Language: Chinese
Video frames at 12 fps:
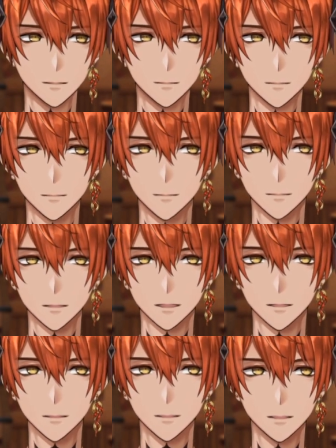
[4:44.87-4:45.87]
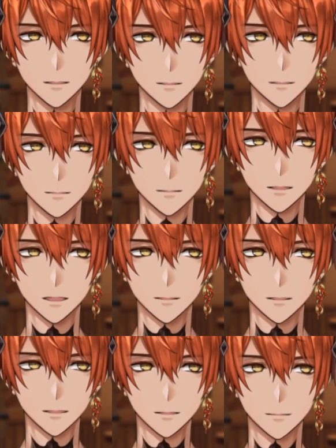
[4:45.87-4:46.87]
用在推特的
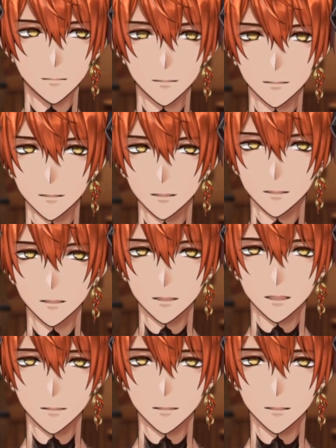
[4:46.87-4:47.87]
hashtag，希望大家